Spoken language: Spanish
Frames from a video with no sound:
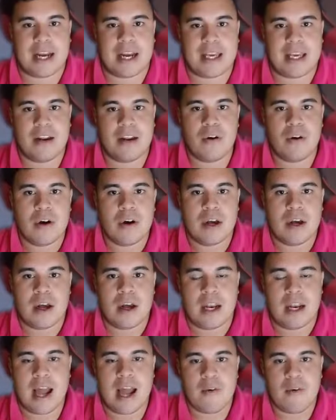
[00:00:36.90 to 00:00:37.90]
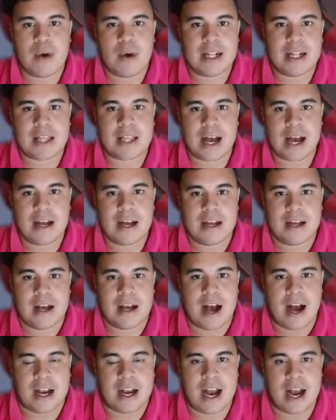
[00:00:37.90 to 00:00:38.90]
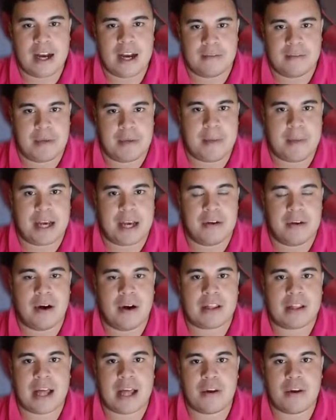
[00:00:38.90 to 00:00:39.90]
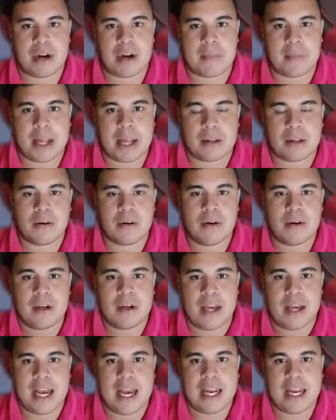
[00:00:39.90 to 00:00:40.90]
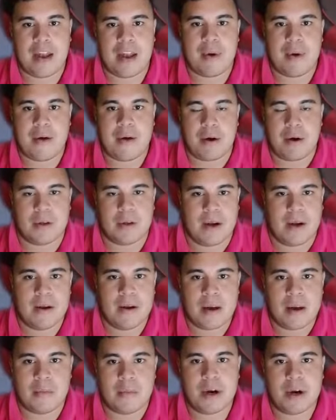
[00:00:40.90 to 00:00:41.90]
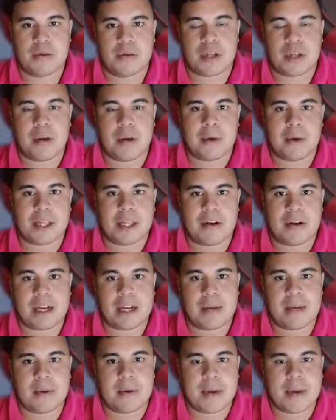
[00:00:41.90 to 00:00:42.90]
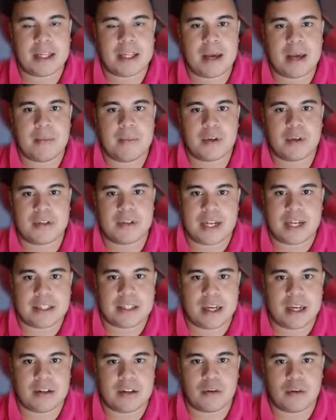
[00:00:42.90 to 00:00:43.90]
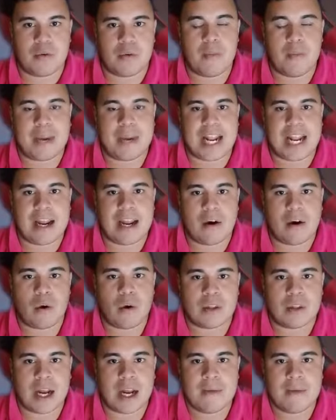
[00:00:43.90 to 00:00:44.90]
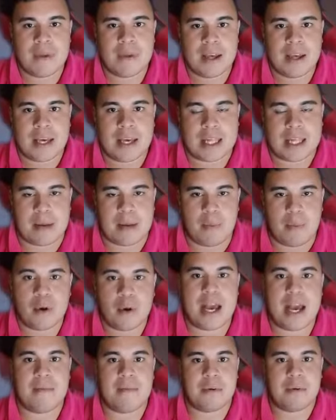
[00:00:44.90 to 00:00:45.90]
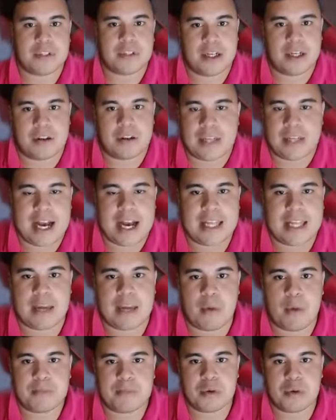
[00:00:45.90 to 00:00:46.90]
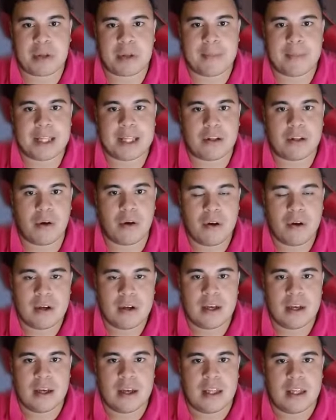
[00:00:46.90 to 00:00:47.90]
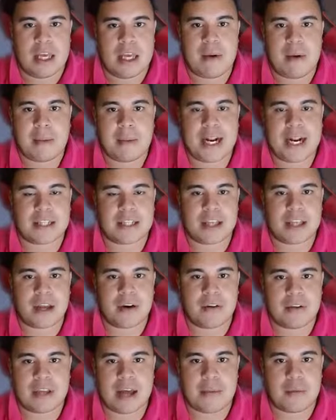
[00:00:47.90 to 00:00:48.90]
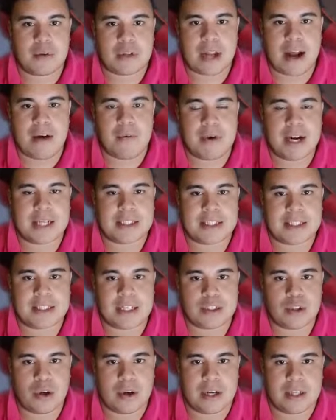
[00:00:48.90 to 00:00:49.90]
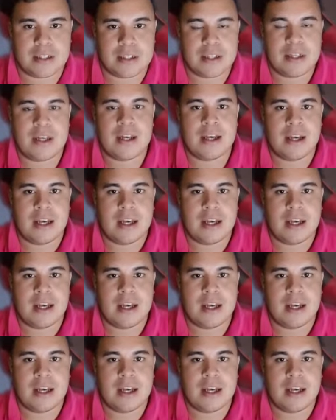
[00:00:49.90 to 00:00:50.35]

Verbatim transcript: tranquilo. La vuelta acá, me imagino, a estadio repleto en la nueva joya. Bueno, un Cerro Porteño que en el primer tiempo, si bien es cierto, tuvo un penal en contra, que tapó Jan, por cierto, Jan que tapó absolutamente todo. De igual manera, Cerro ya mostraba buenas sensaciones.